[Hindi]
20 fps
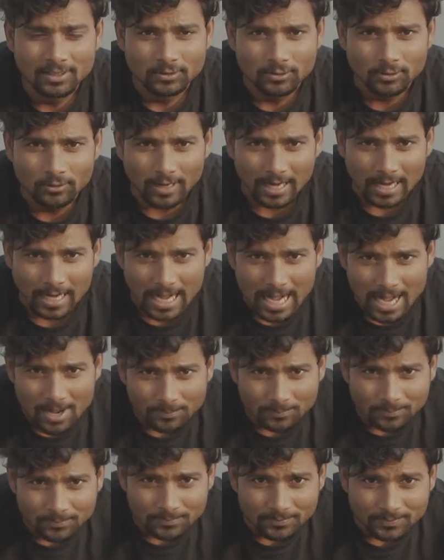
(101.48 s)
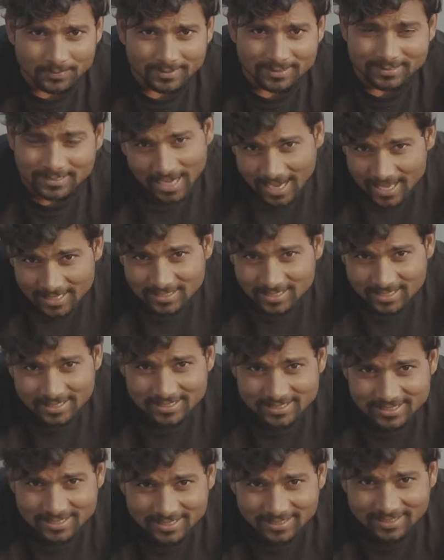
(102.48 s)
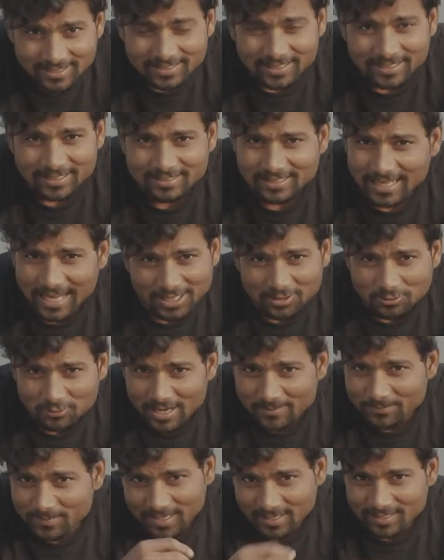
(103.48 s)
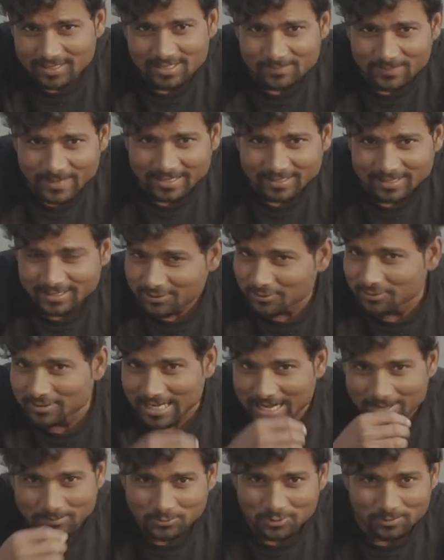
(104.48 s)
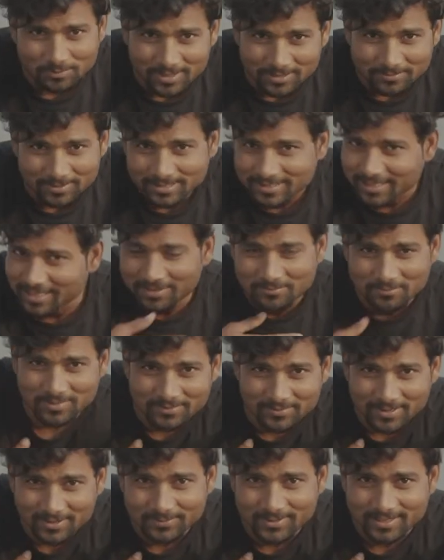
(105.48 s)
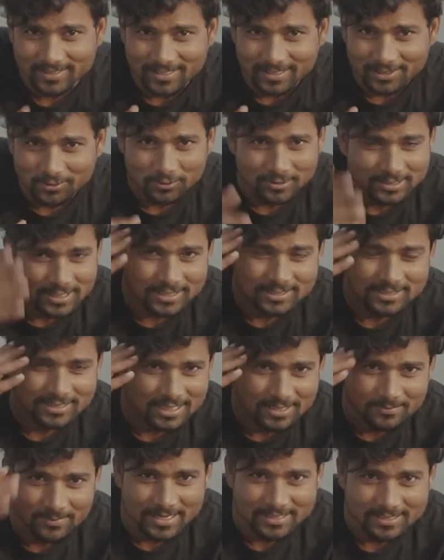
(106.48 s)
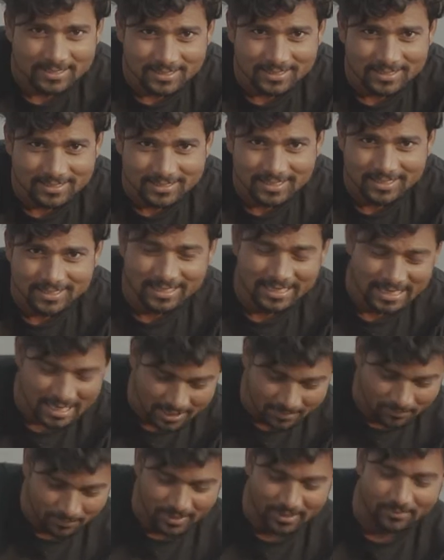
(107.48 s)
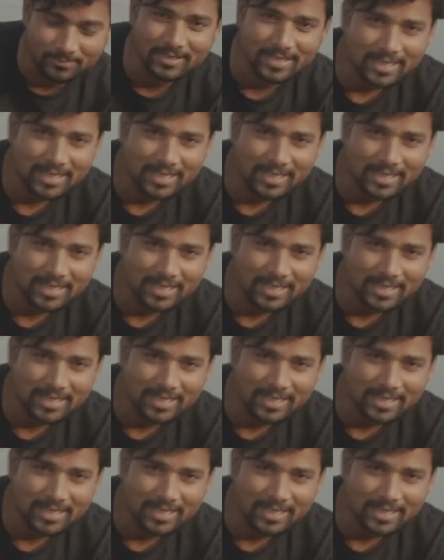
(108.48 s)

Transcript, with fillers: तो आप याद कीजिए याद तो आप कर नहीं पाएंगे क्योंकि आप तो बेबी थे हम भी बेबी थे तो जस्ट इमेजिन कीजिए कि एक बेबी